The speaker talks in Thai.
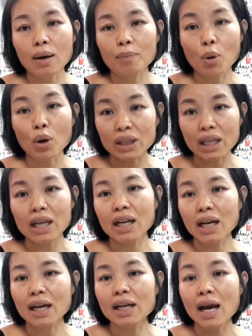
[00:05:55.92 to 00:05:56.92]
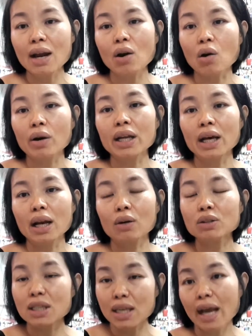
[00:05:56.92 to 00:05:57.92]
ปกตินะคะ หน้าร้อนเนี่ยเรา
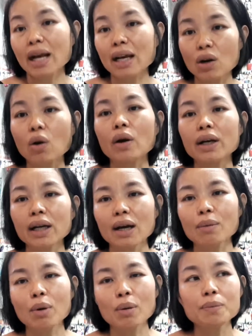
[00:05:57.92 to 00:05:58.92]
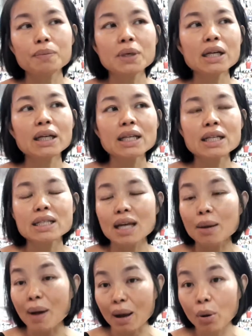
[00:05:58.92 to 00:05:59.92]
จะแยกกันนอนนะคะ เพราะเพื่อที่จะได้
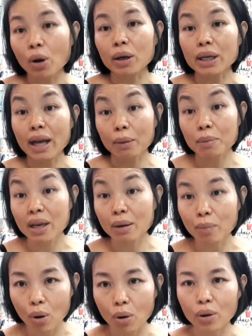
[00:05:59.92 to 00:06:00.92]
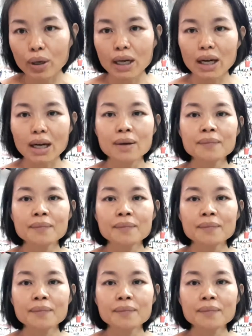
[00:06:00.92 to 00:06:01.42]
พักผ่อนอย่างเพียงพอนะคะ